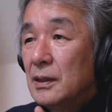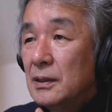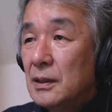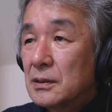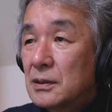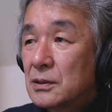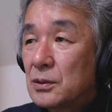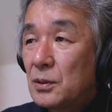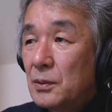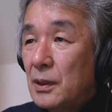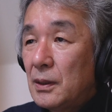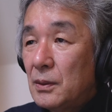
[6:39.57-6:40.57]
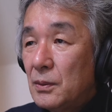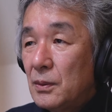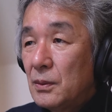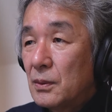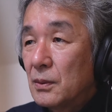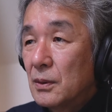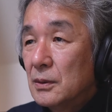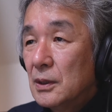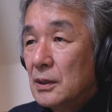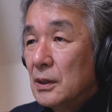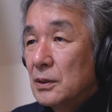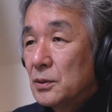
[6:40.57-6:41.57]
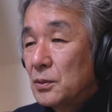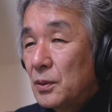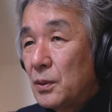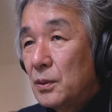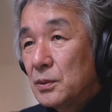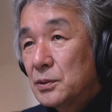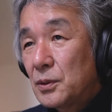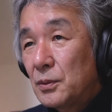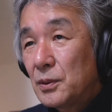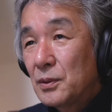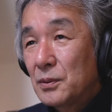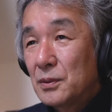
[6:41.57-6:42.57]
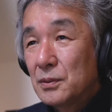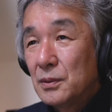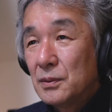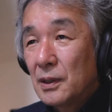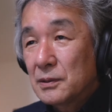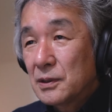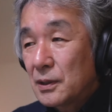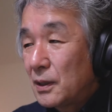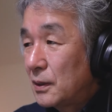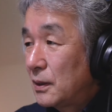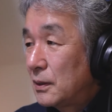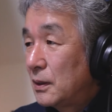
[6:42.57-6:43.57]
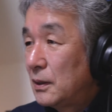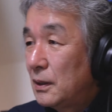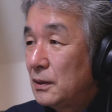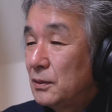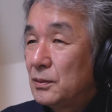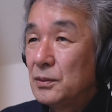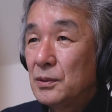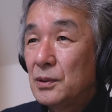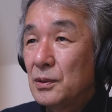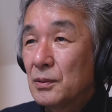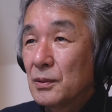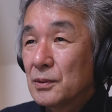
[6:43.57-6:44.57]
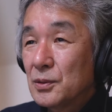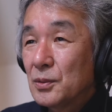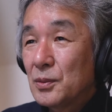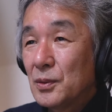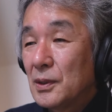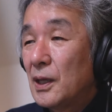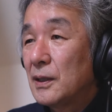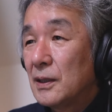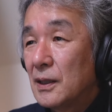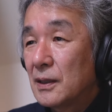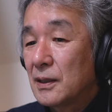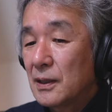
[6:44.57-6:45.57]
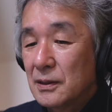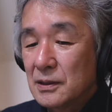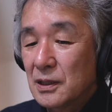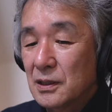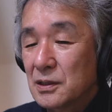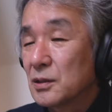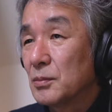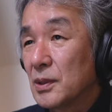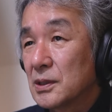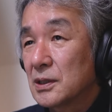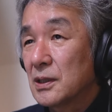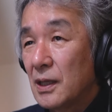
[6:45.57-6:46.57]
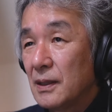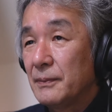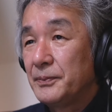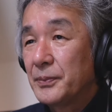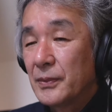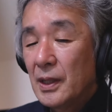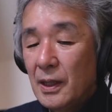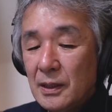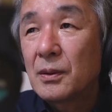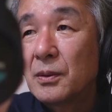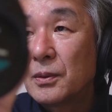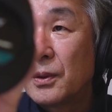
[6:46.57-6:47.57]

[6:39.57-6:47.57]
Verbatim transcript: で、それを、その放送局が使っているっていうのはちょっと意外な感じがしました。こ